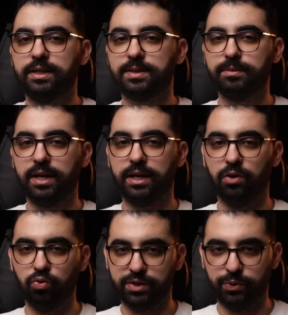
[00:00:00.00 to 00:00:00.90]
الاسم ديالي
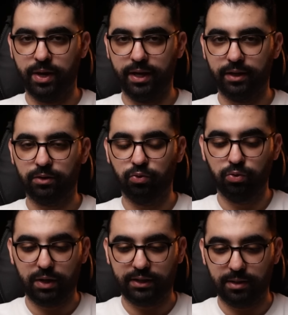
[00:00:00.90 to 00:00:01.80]
هو زهير
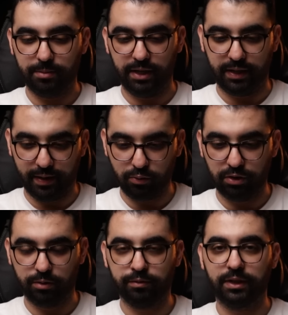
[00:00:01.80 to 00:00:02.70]
والوقت دابا اللي كنعاود
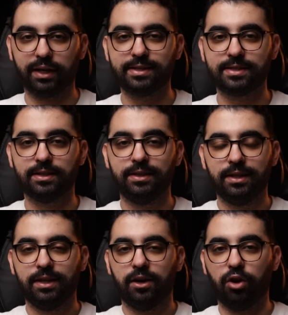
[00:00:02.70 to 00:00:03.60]
لكم في القصه
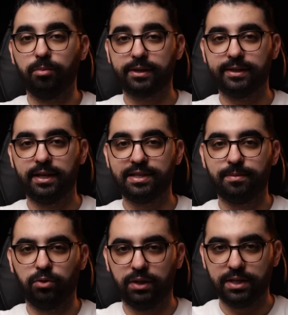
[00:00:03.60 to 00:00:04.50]
العمر ديالي
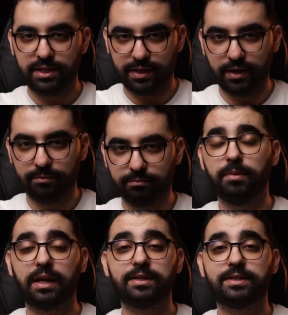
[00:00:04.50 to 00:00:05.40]
37 عام اما
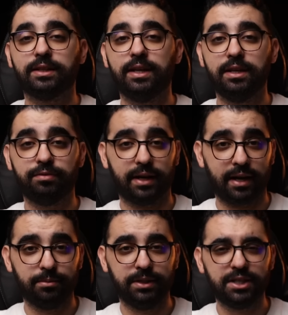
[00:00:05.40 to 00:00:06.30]
القصه ديالي
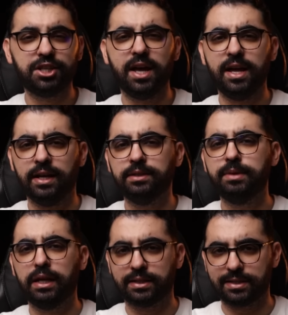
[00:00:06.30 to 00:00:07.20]
فراه بدات شحال هذه
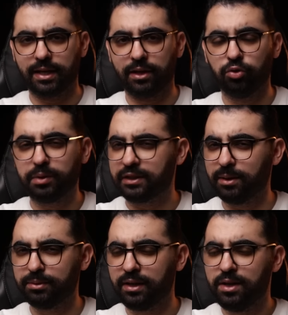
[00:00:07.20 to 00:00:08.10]
ملي كنت صغير
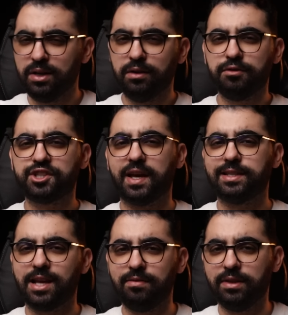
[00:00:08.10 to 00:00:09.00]
وبالضبط فاش
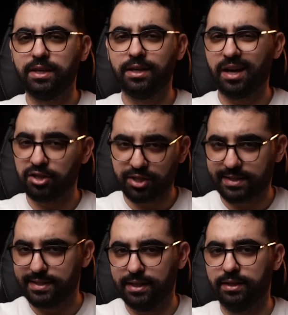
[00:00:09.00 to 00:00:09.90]
كانت عندي 10
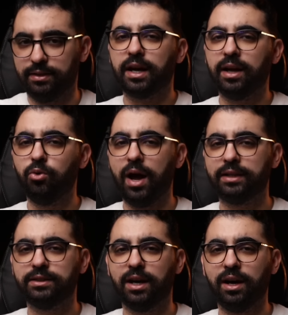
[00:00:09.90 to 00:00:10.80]
سنين كنعقل
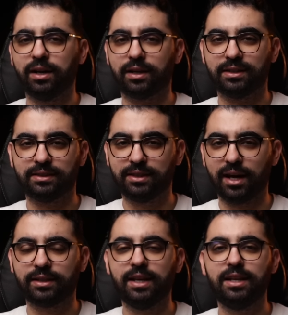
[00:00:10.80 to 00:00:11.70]
واحد النهار
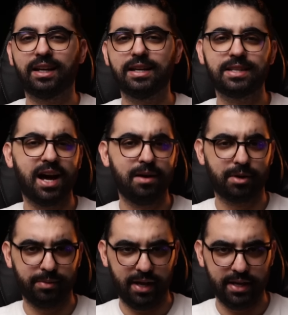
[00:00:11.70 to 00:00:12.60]
الدار ديالنا كانت
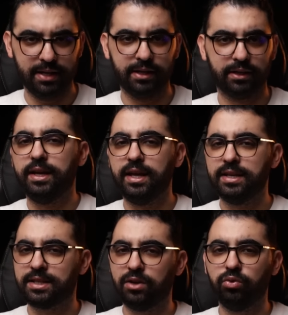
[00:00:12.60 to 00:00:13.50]
عامره بالعائله
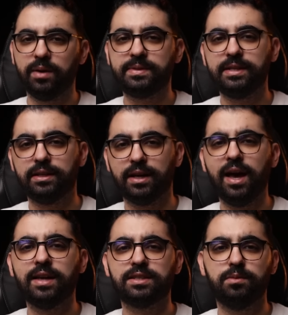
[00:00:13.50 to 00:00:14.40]
العيالات كانوا لابسين
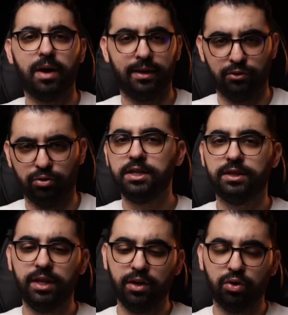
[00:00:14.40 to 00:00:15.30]
احسن ما عندهم
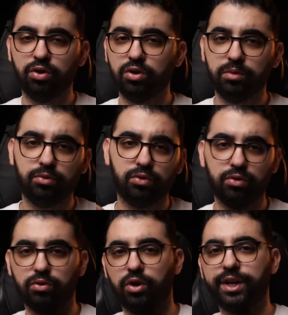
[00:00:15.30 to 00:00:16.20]
يديهم
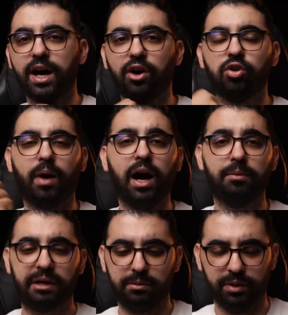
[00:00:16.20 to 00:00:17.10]
وعناقهم
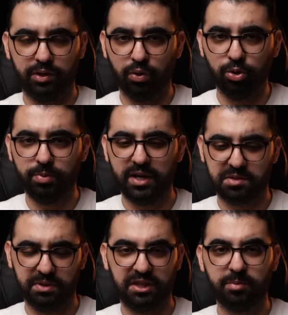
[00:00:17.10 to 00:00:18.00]
عامرين
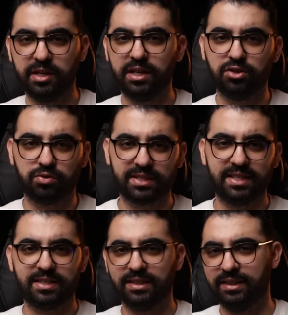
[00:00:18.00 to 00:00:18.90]
بالذهوبات بالدبالج
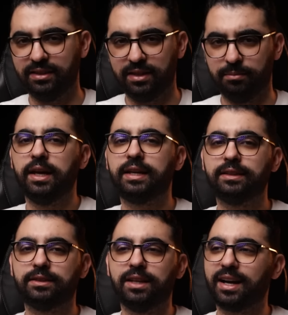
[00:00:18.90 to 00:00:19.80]
والسلاسل ديال الذهب لكن
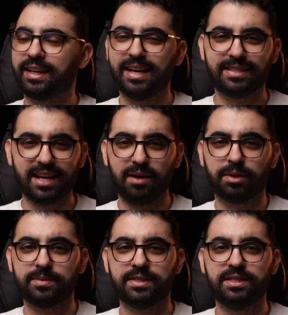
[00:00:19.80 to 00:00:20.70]
الدار كانت
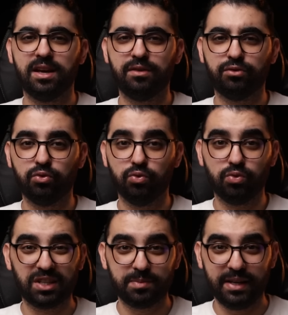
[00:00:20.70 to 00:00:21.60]
عامره بزاف
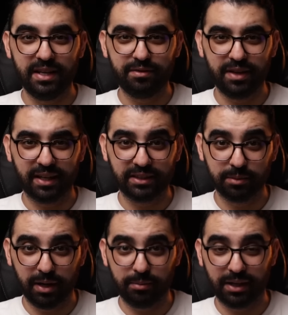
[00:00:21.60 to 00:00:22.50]
وكتبان لي فيها
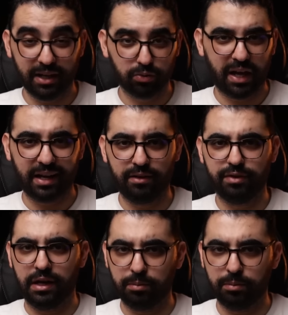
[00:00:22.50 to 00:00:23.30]
الضبابه كانوا طالقين فيها